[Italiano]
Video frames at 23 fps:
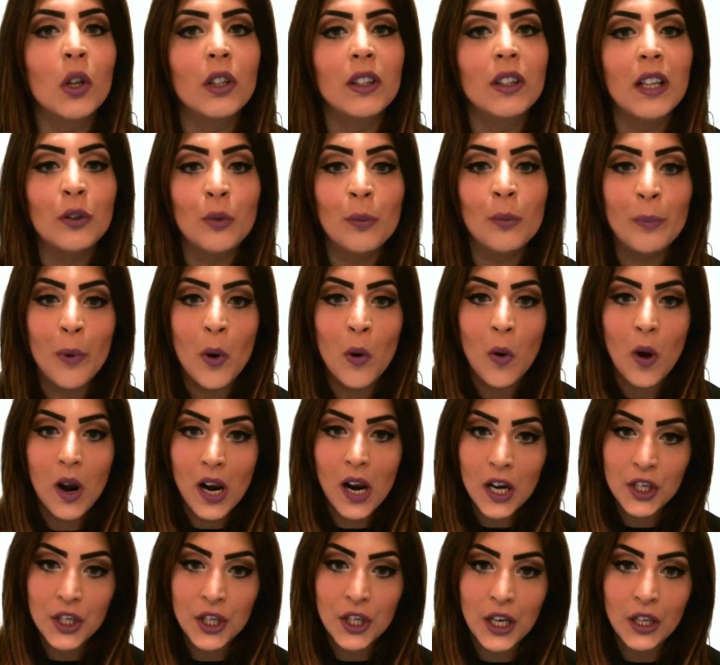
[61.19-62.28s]
è andato un poco
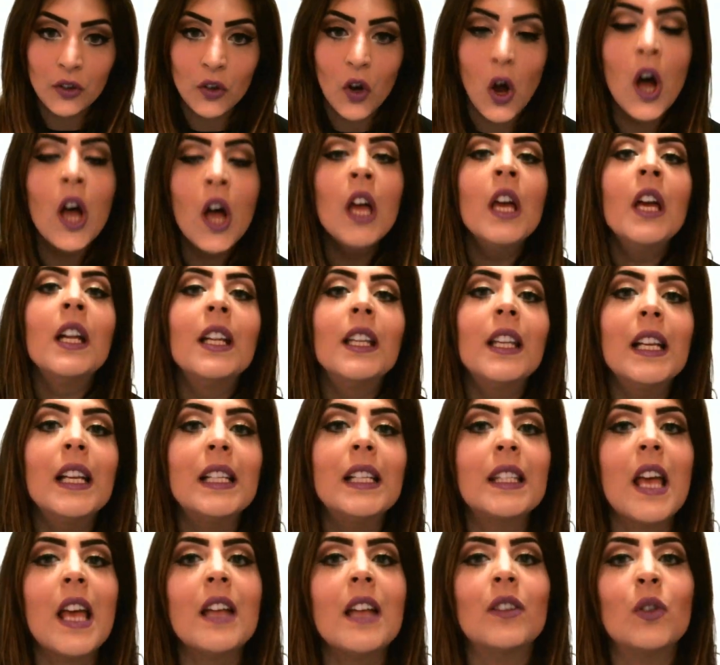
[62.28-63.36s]
all'aceto, nel
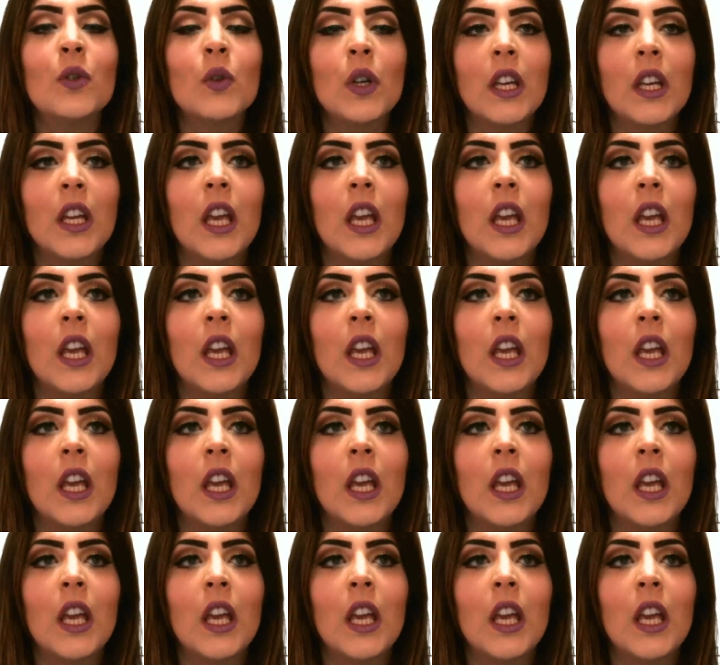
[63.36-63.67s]
senso